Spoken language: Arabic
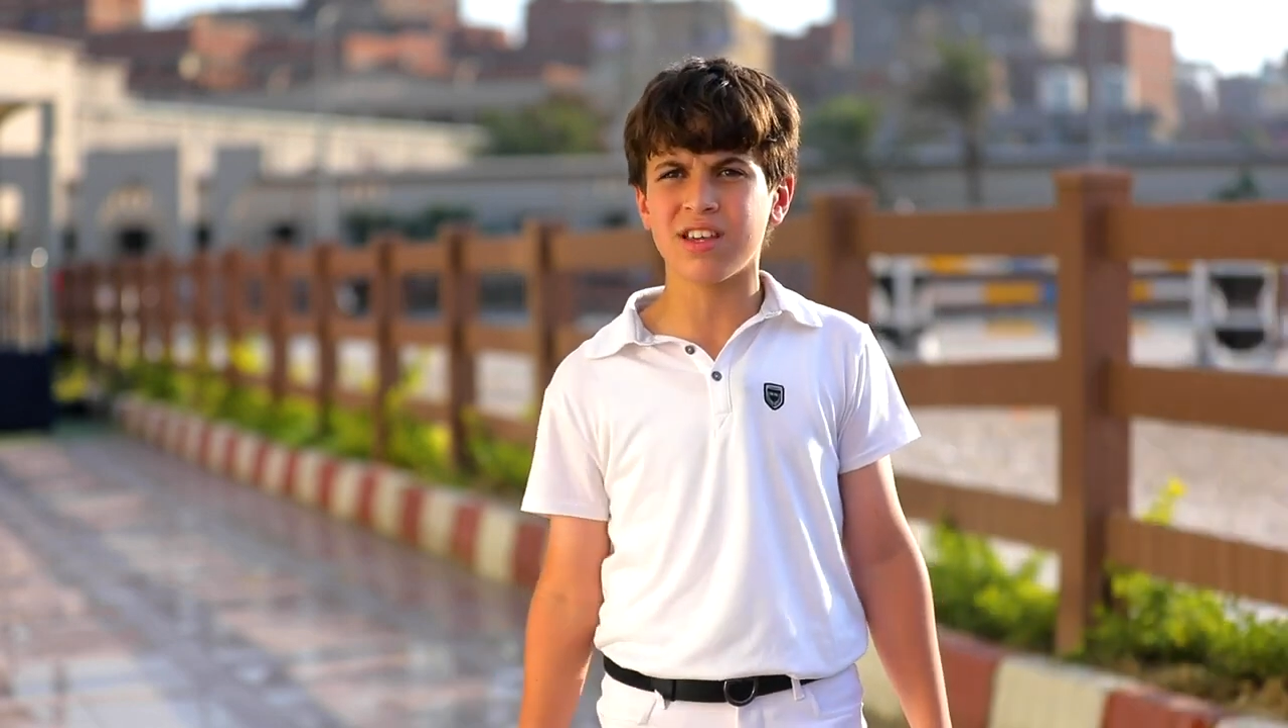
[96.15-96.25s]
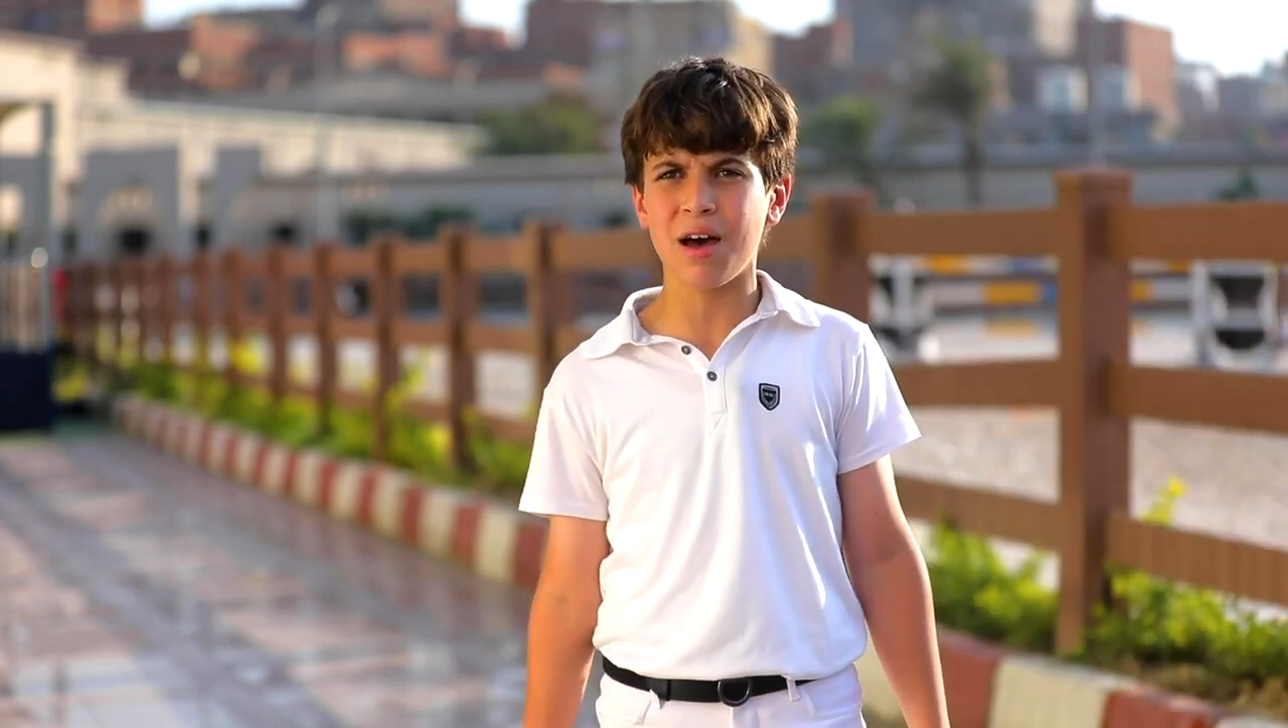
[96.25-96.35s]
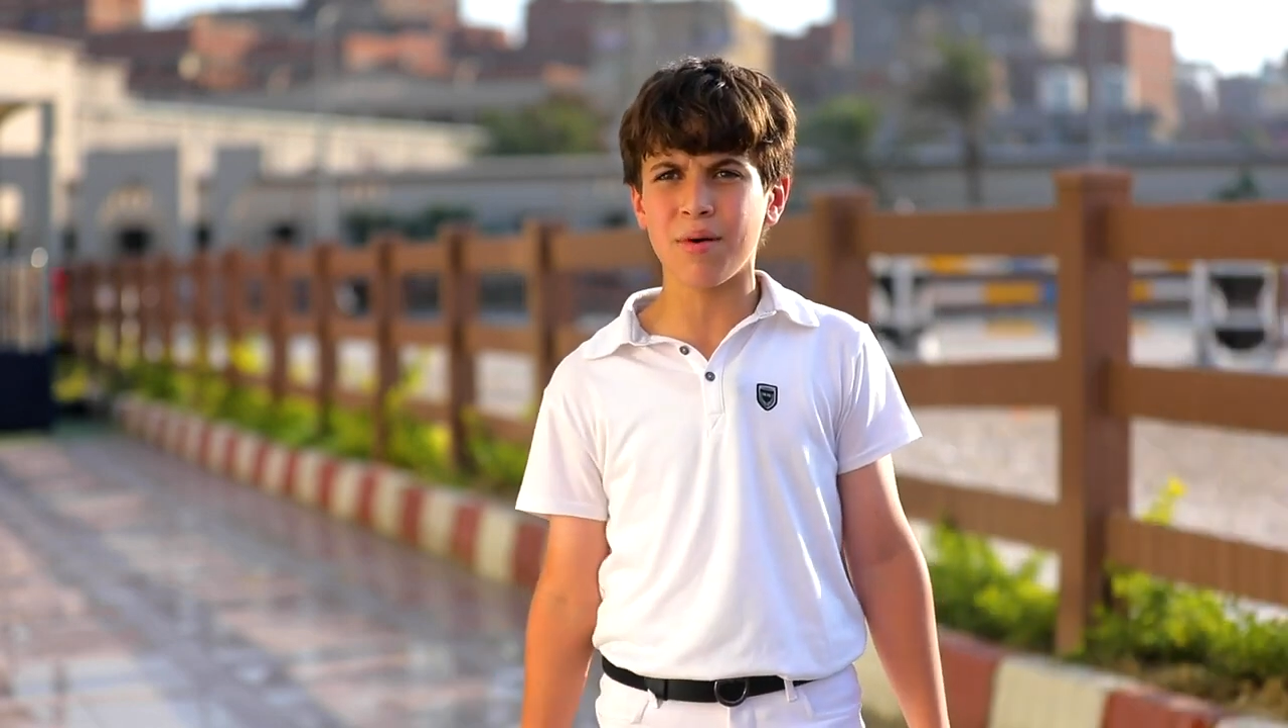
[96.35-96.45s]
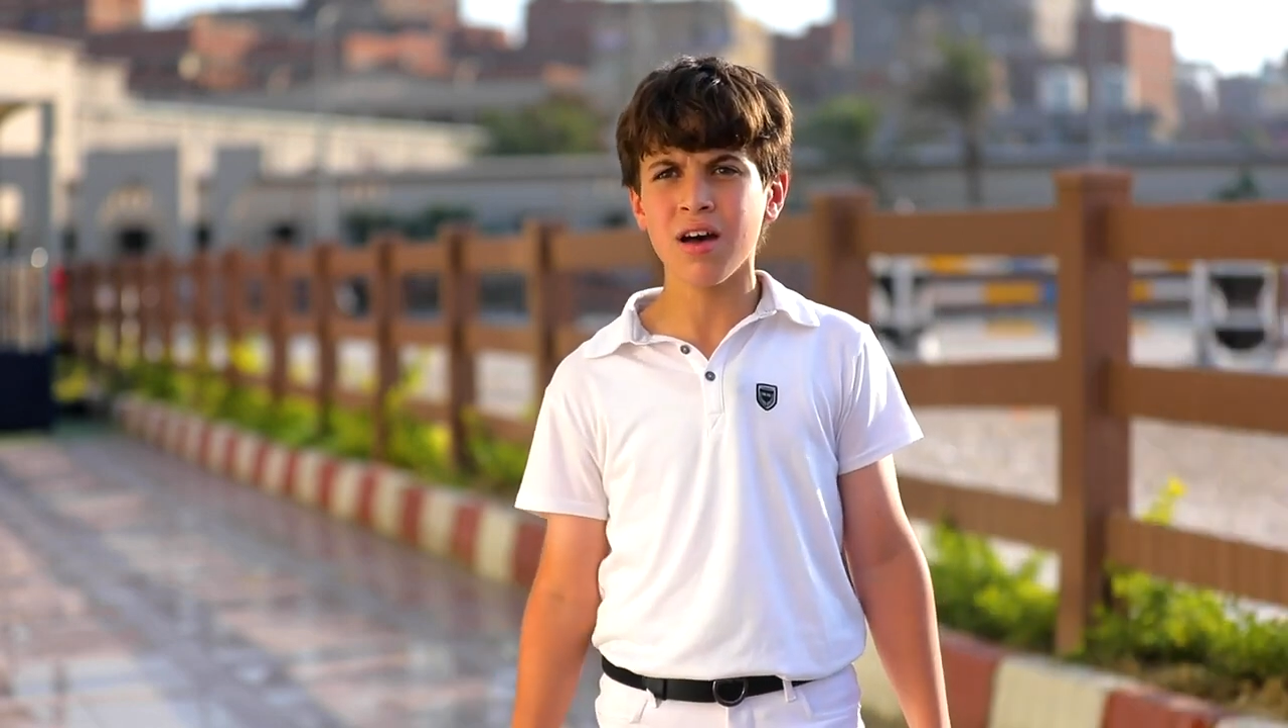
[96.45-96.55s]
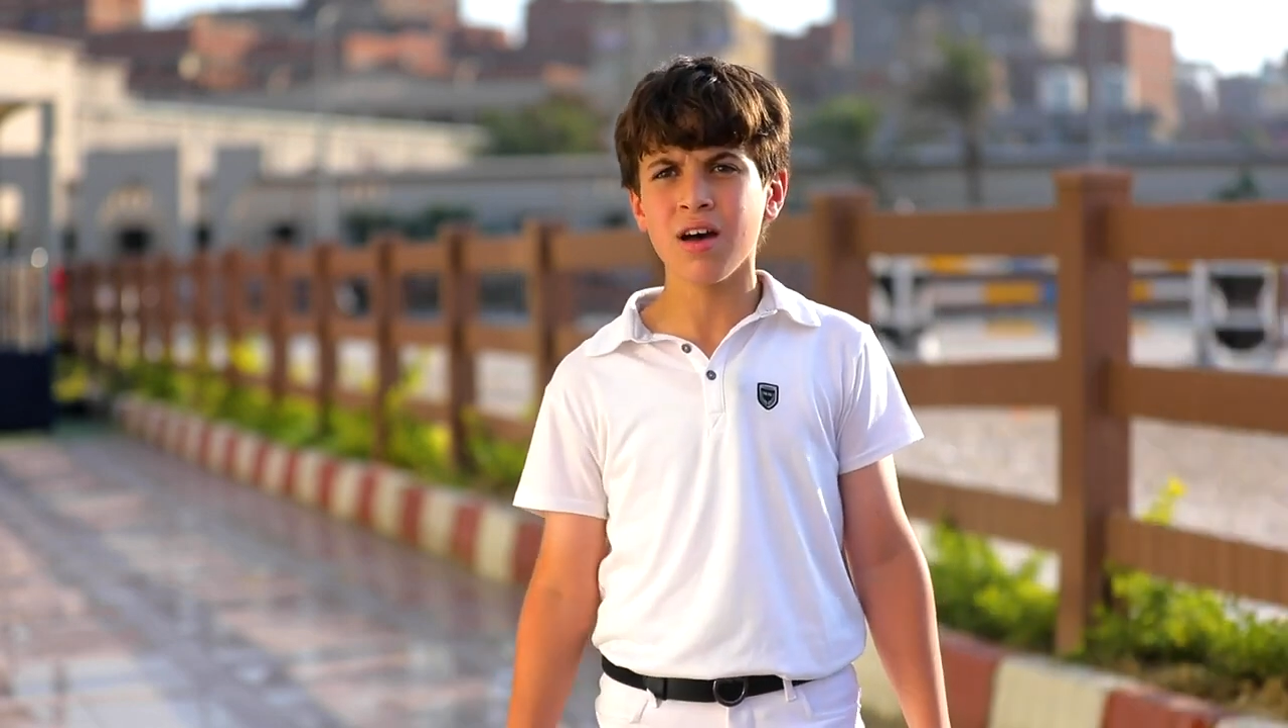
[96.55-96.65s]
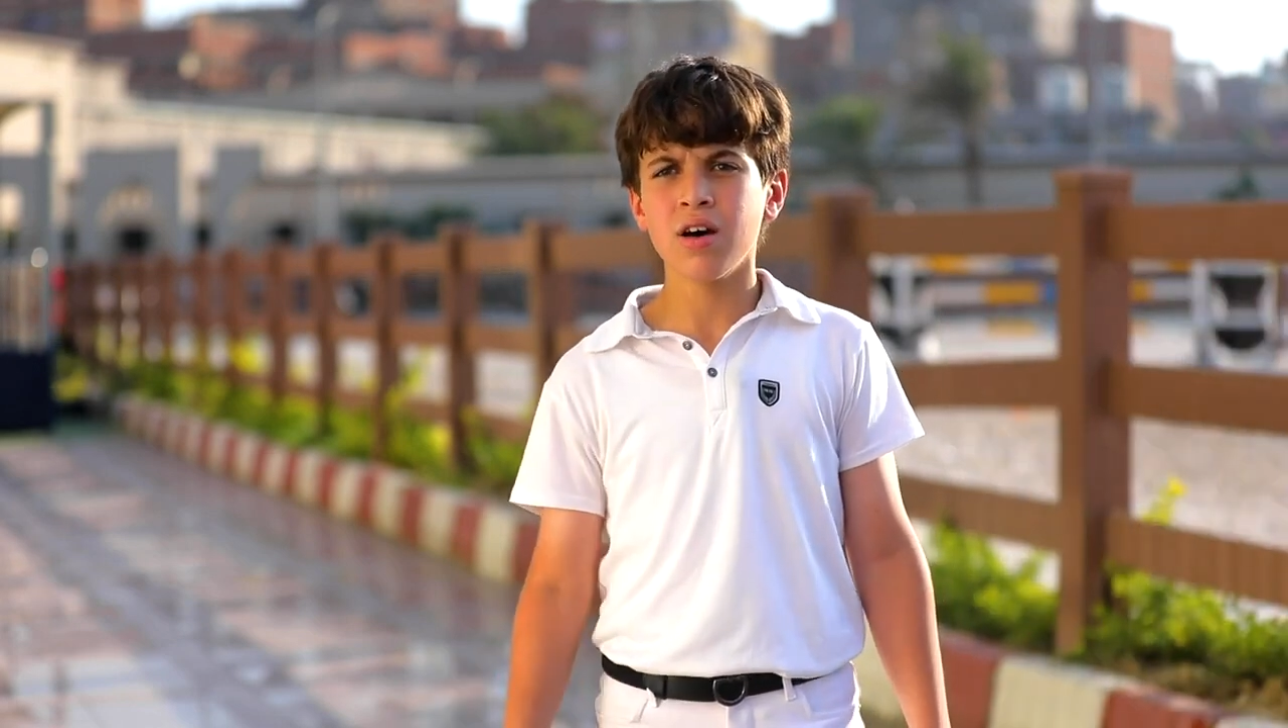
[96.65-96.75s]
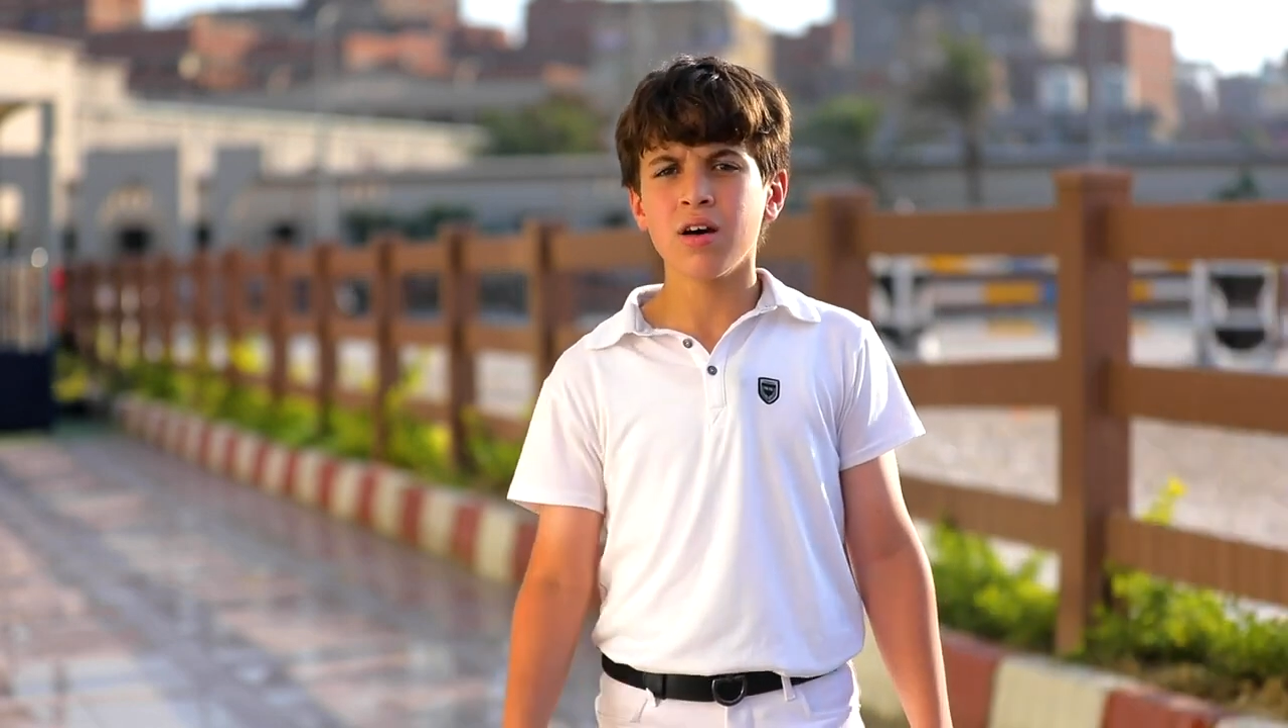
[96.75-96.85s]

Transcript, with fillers: زحمه